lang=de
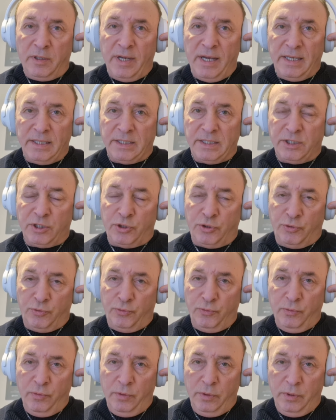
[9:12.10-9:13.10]
Task
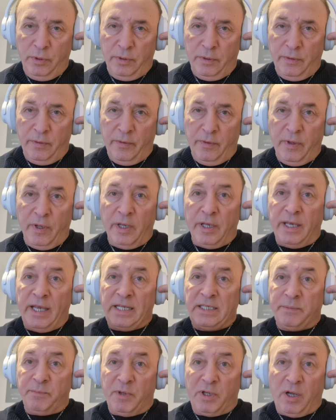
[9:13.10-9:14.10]
2.
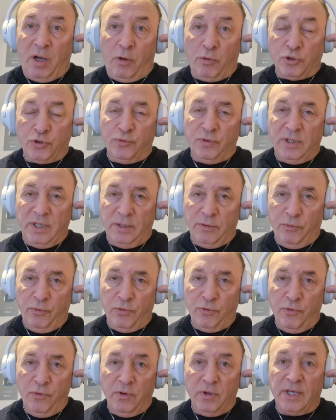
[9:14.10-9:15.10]
Jetzt mit
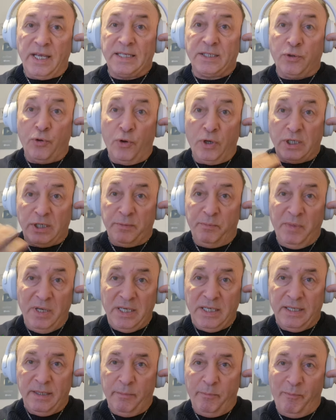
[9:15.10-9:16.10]
Rauschunterdrückung. Jetzt höre ich
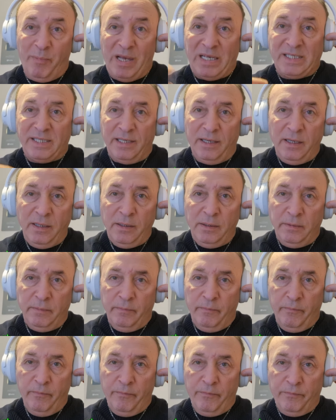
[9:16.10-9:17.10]
mich besser.
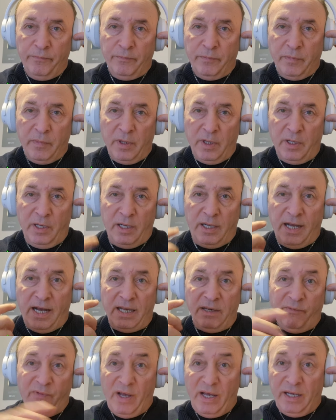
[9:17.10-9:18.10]
Ne,
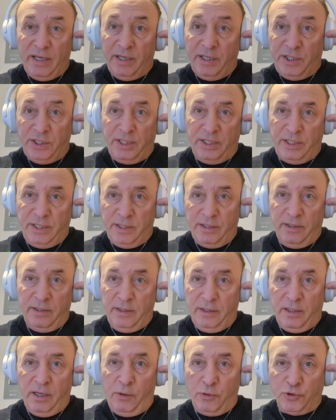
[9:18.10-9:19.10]
gerade war richtig äh,
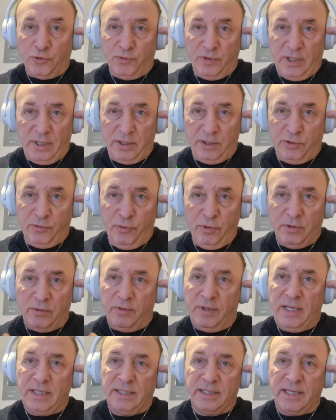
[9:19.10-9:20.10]
Rauschunterdrückt
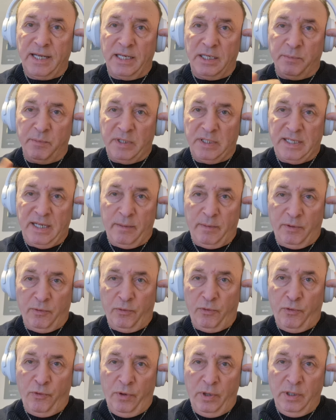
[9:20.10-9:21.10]
und jetzt kann ich mich selber
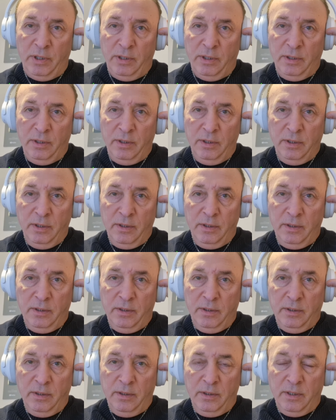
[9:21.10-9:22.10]
noch hören.
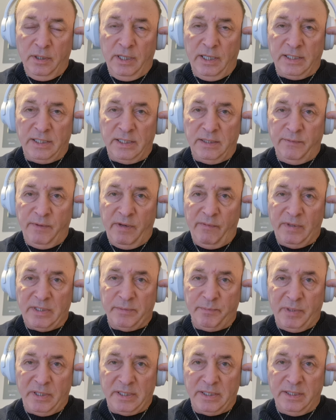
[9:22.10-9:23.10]
Jetzt ist wieder
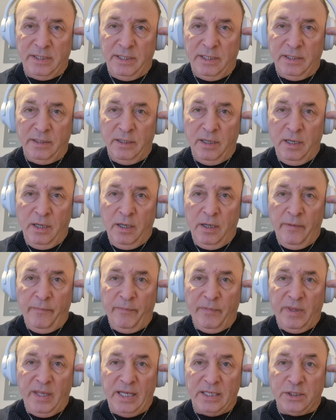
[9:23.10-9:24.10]
was passiert.
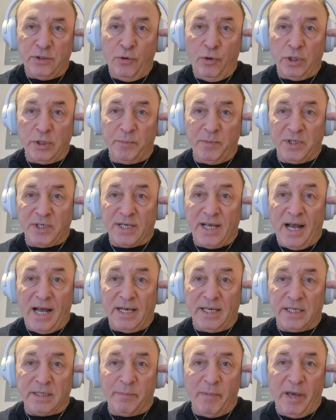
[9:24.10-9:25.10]
Jetzt höre ich mich
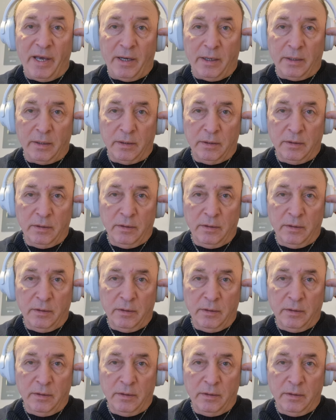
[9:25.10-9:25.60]
gar nicht mehr.